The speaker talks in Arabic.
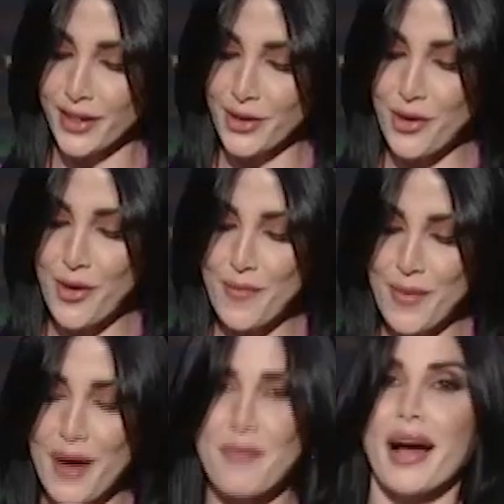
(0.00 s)
اليوم
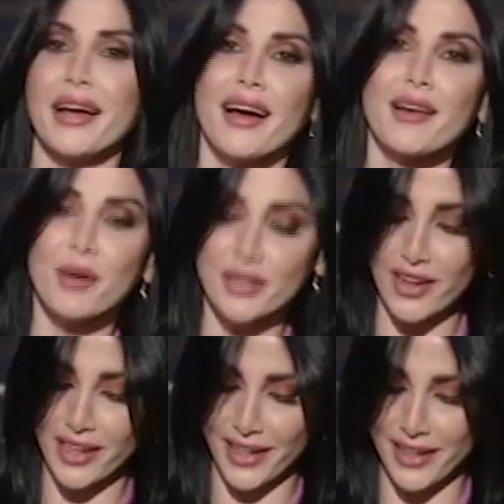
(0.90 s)
معي
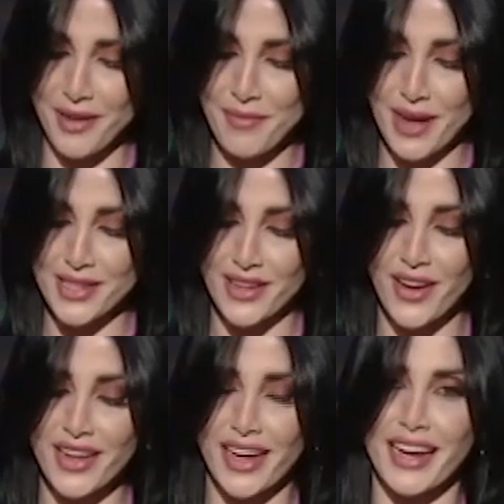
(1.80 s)
البطلة ريم الصايغ